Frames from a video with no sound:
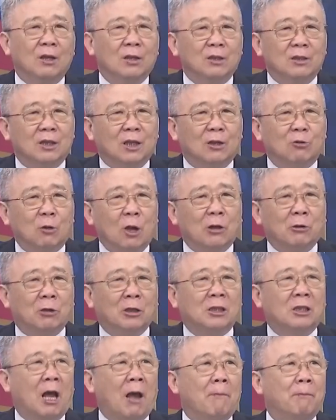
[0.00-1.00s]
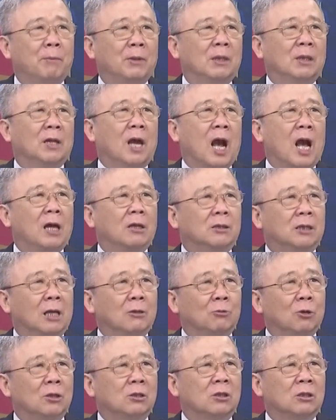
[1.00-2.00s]
这个断垣残壁，还有人
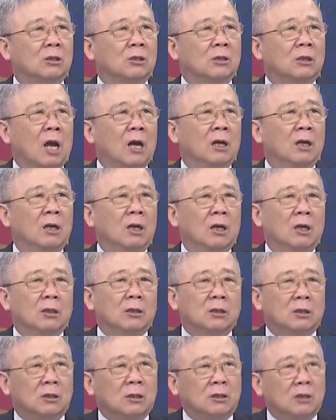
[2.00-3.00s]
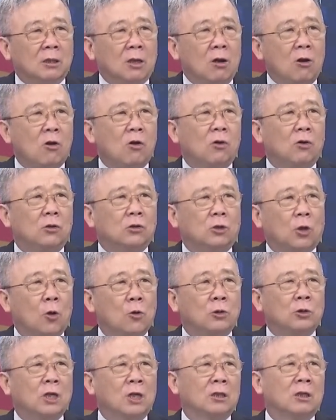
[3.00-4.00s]
员死伤。你之后
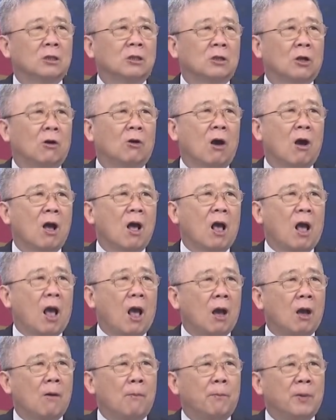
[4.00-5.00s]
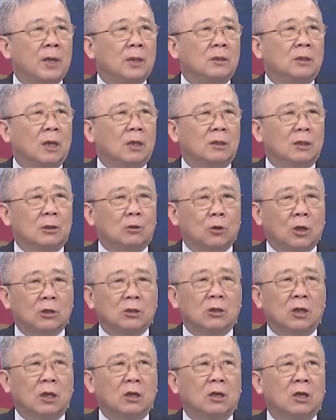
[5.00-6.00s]
重建的时候，还要被这些全
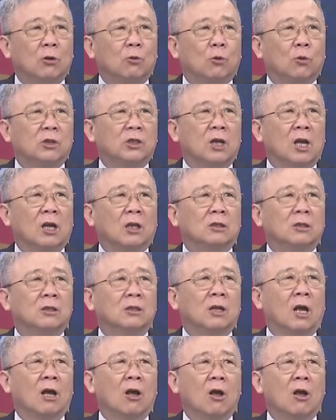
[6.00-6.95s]
世界各国现在已经在